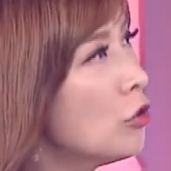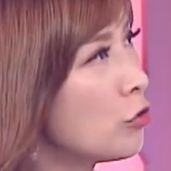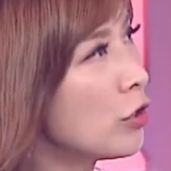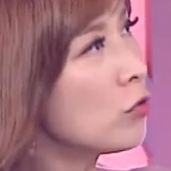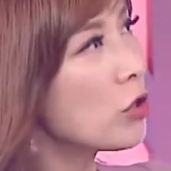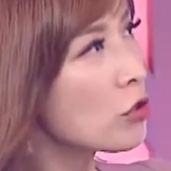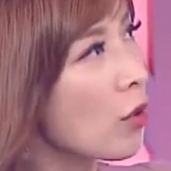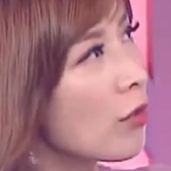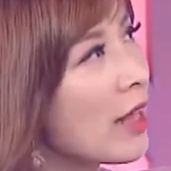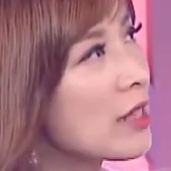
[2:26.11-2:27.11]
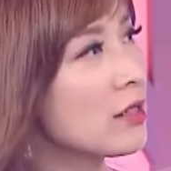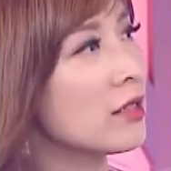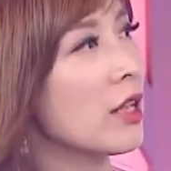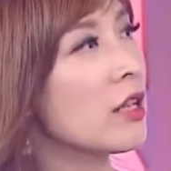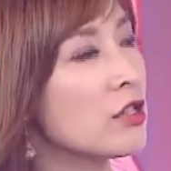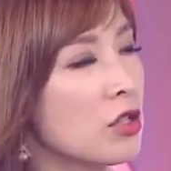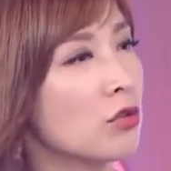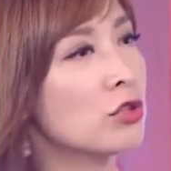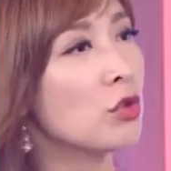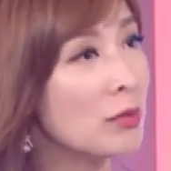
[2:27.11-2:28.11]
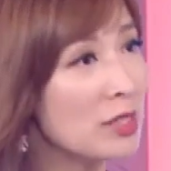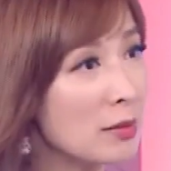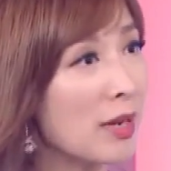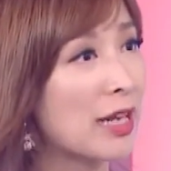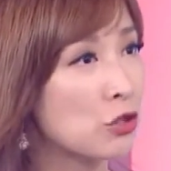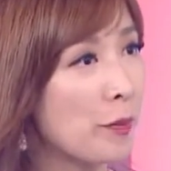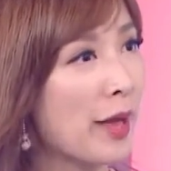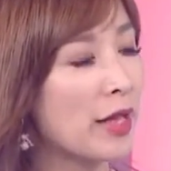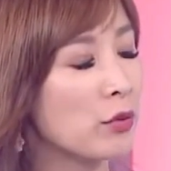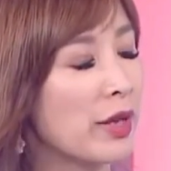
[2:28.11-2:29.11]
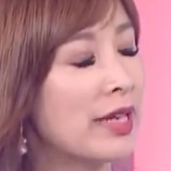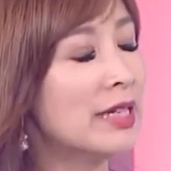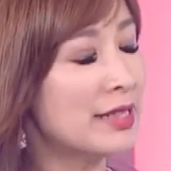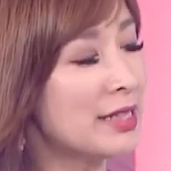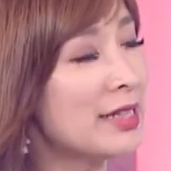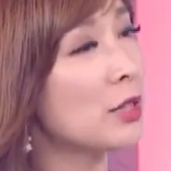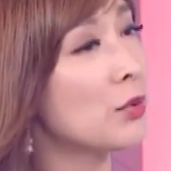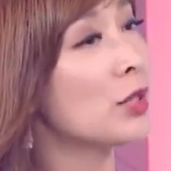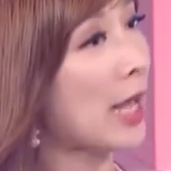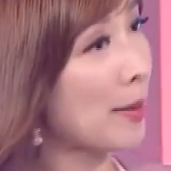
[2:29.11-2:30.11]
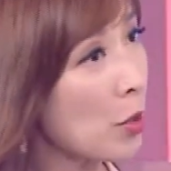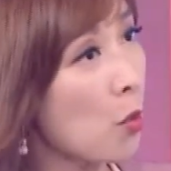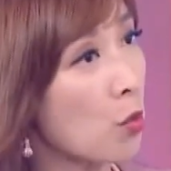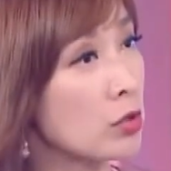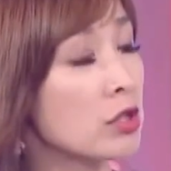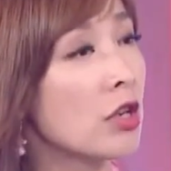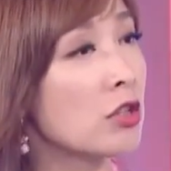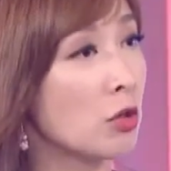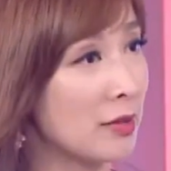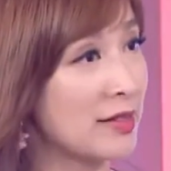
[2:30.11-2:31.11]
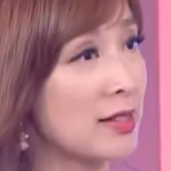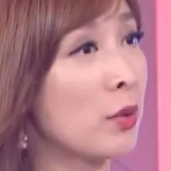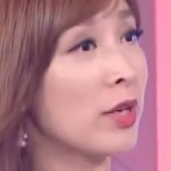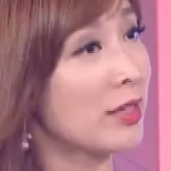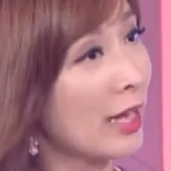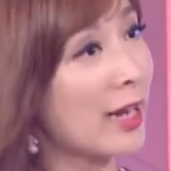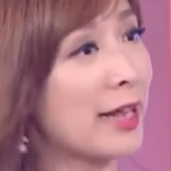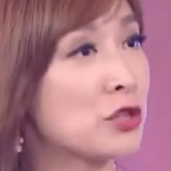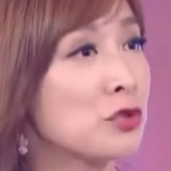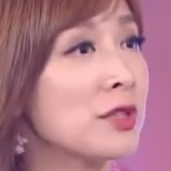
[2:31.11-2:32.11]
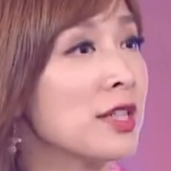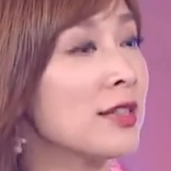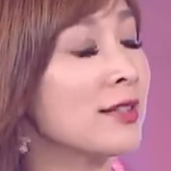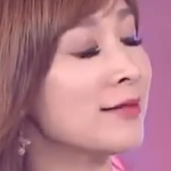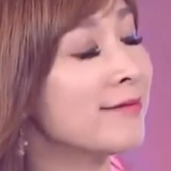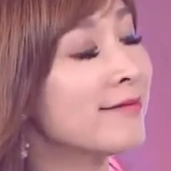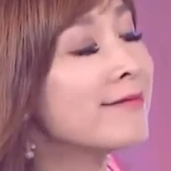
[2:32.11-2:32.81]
所以如果从纳指的一个走势，我们怎么来去判断接下来对台北股市到底有没有机会带来助力呢？